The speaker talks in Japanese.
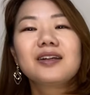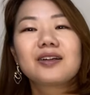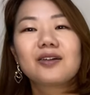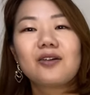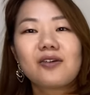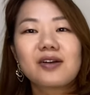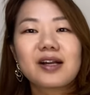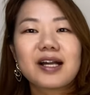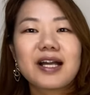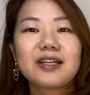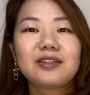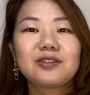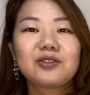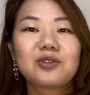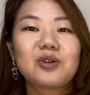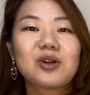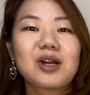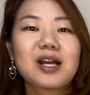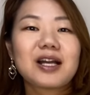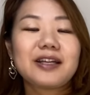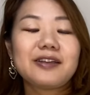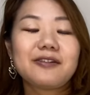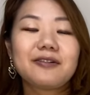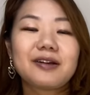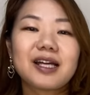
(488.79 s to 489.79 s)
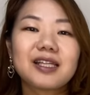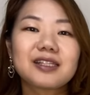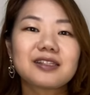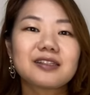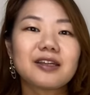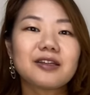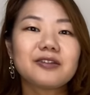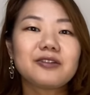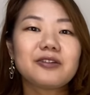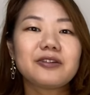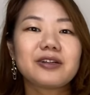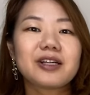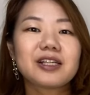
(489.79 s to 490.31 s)
今回の動画が良かっ
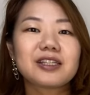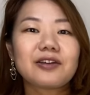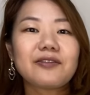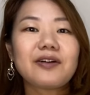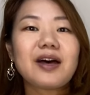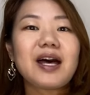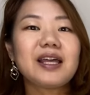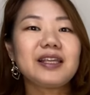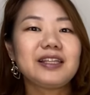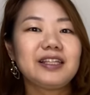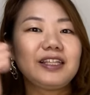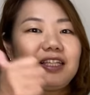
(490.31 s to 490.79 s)
たという方は